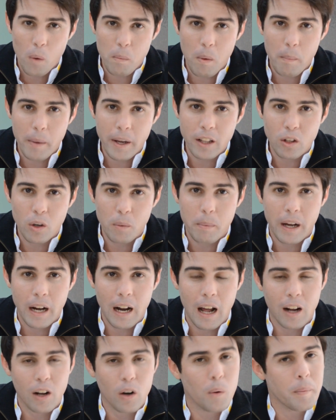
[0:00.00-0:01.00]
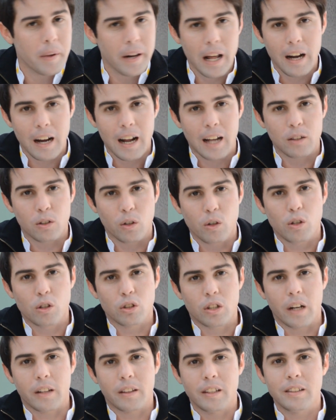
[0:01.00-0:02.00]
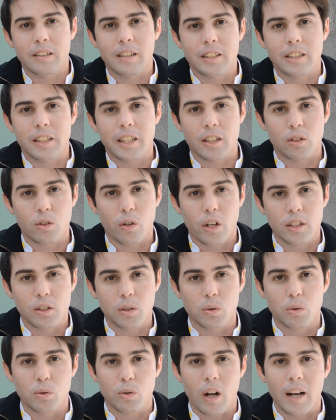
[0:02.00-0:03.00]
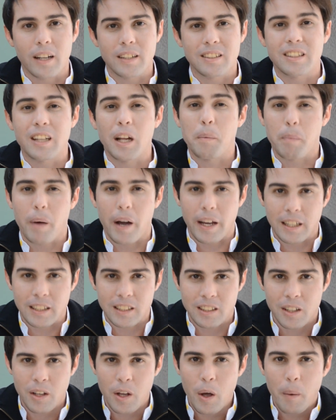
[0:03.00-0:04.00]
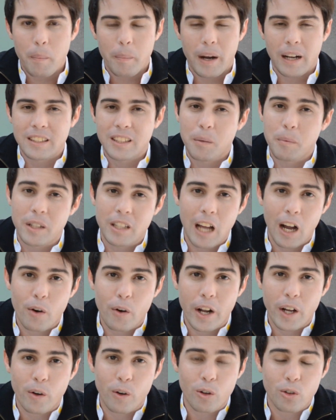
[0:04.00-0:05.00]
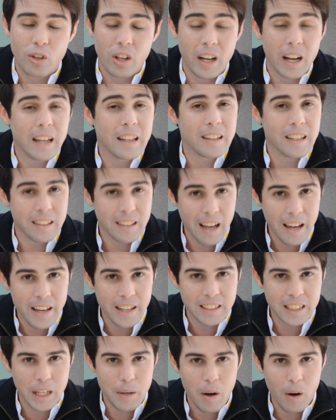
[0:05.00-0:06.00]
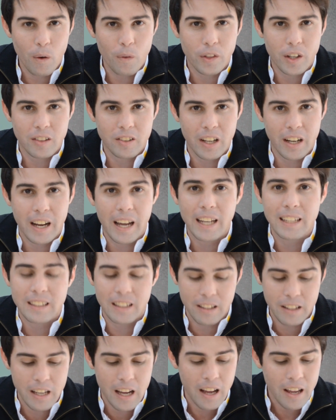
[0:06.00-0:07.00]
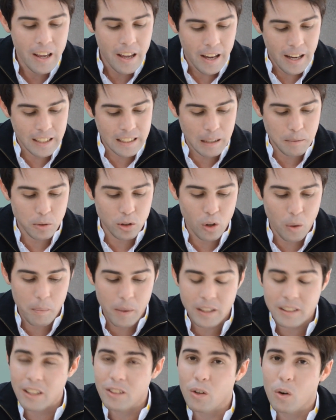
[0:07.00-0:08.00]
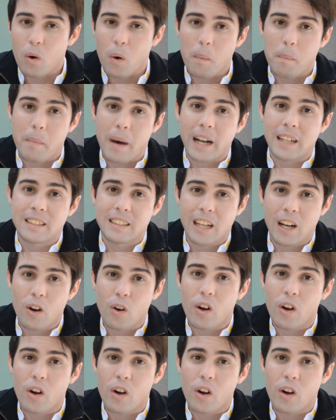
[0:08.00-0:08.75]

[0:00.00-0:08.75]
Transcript: momento para aglomerar a todos los artistas y gestores culturales del país. Para hacer bitácora y conocer en detalles qué va a acontecer ese día, estamos conversando con Marcelo